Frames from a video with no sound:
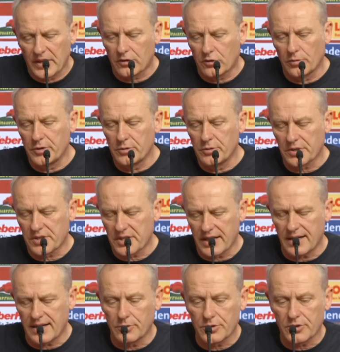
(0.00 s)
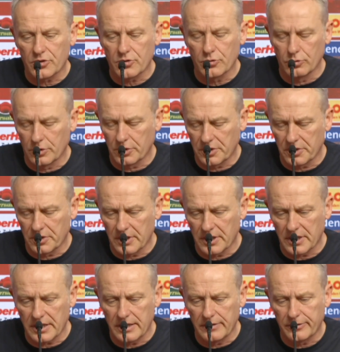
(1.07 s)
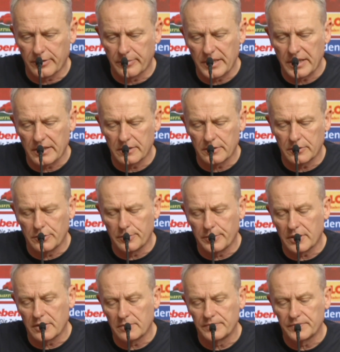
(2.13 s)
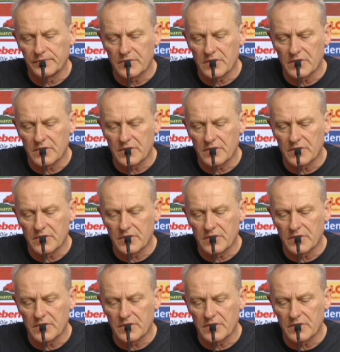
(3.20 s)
Ich tue mich nur sehr ausgesucht äh, informieren über